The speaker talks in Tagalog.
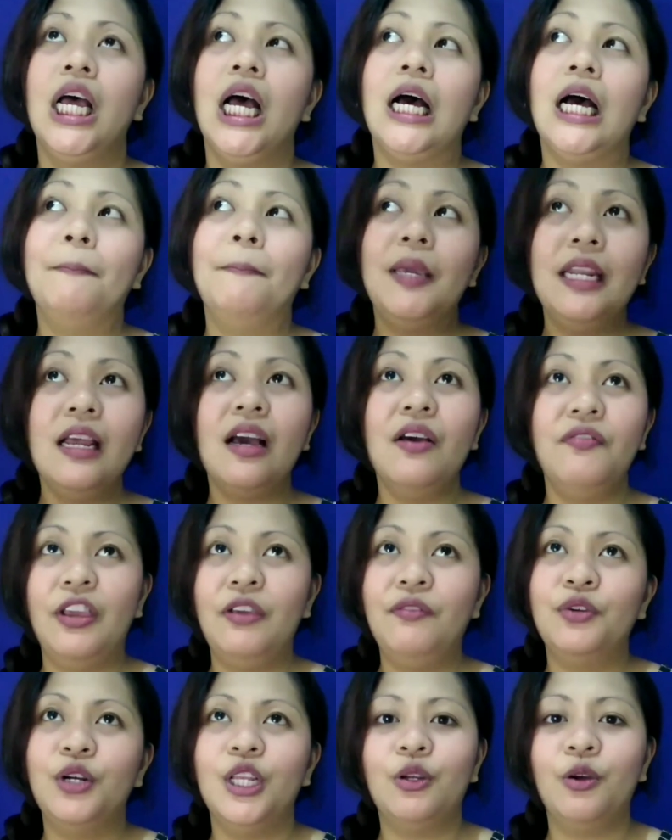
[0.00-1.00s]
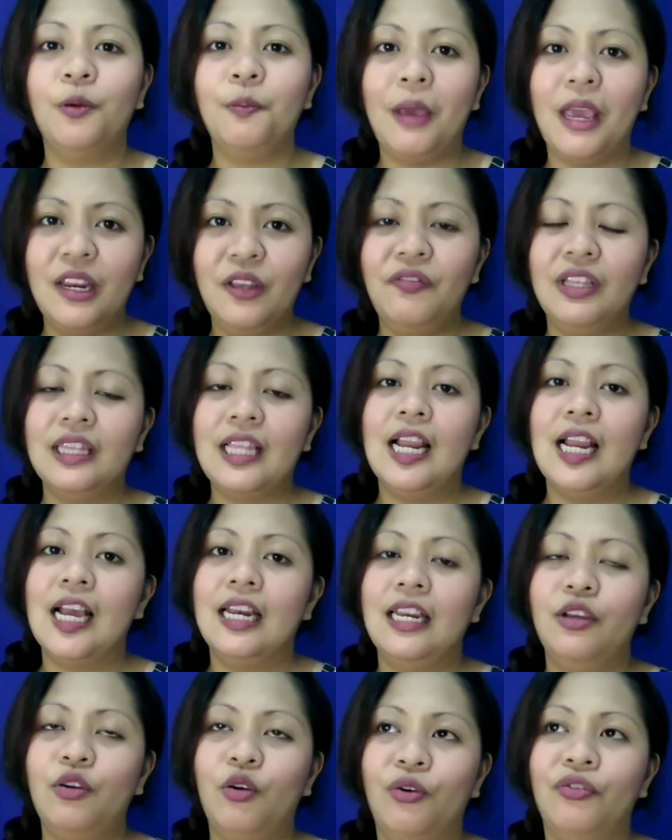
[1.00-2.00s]
Ang pinaka-favorite kong benefit talaga
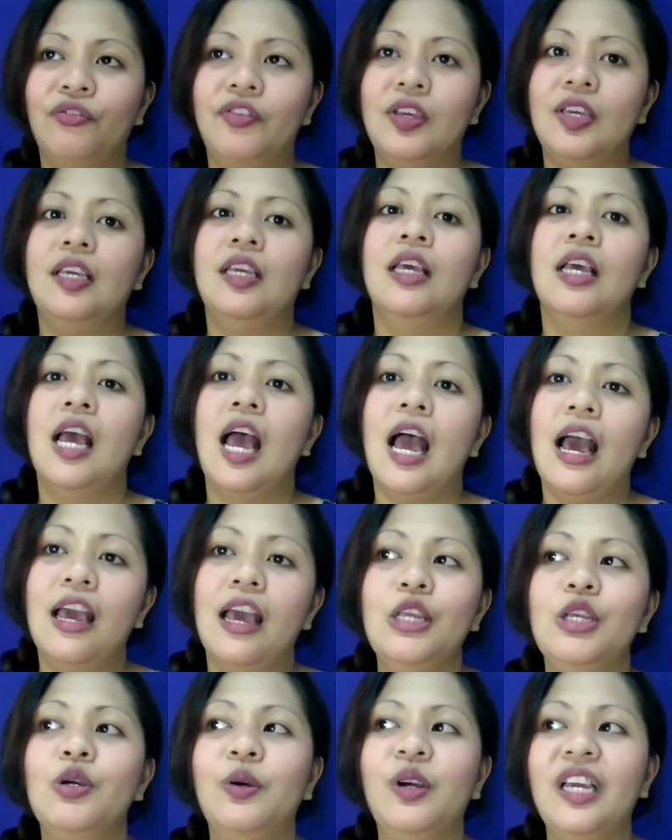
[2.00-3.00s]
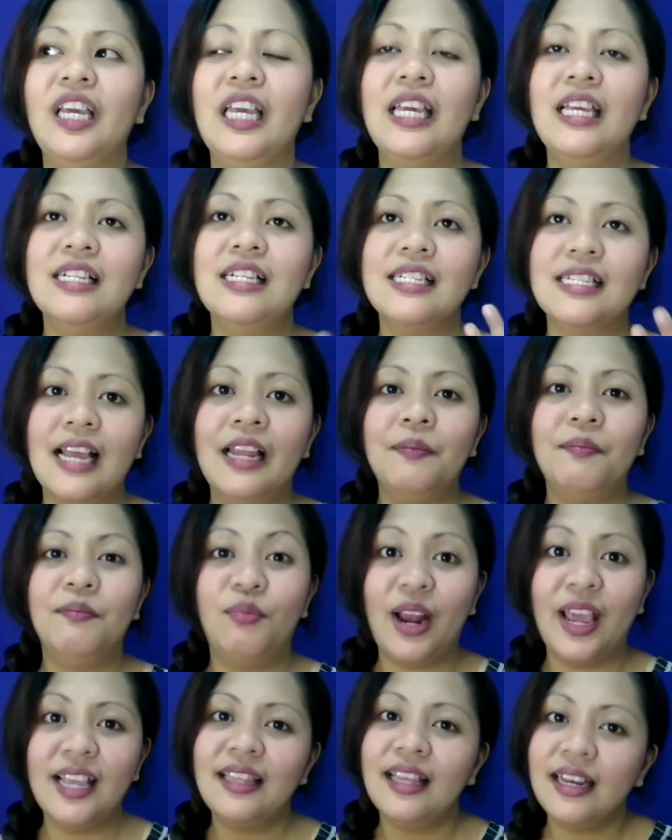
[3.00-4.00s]
ni coffee ay yung instant
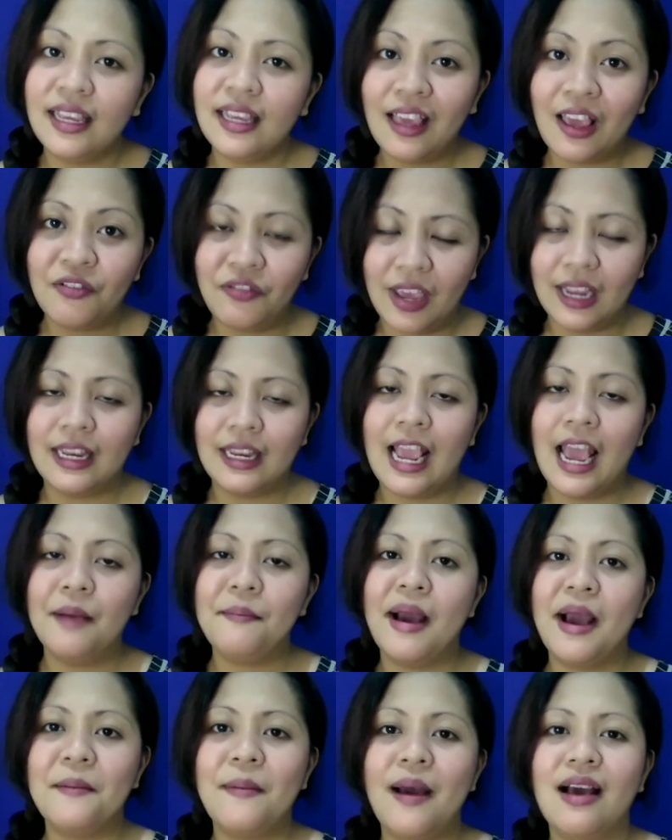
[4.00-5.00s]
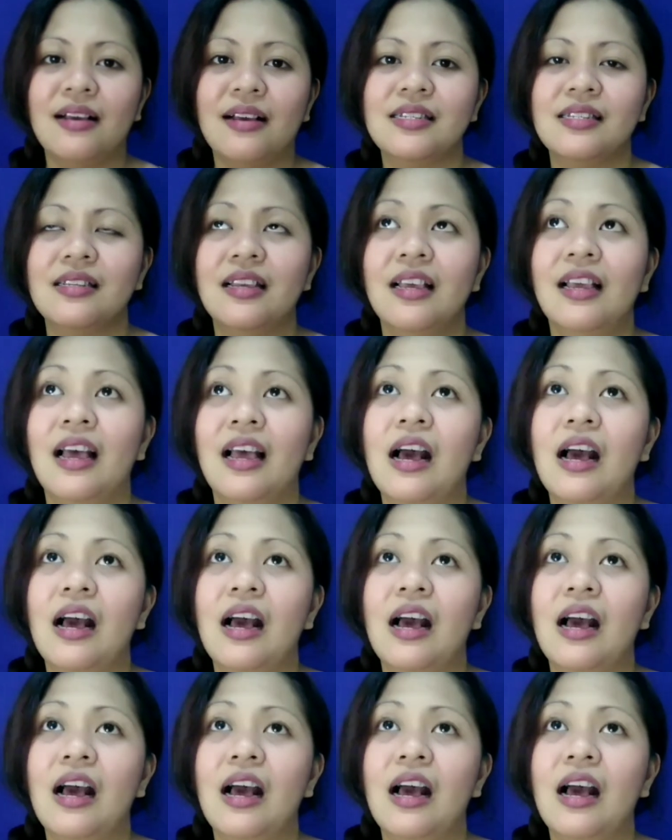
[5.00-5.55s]
brightening effect niya, mga backs.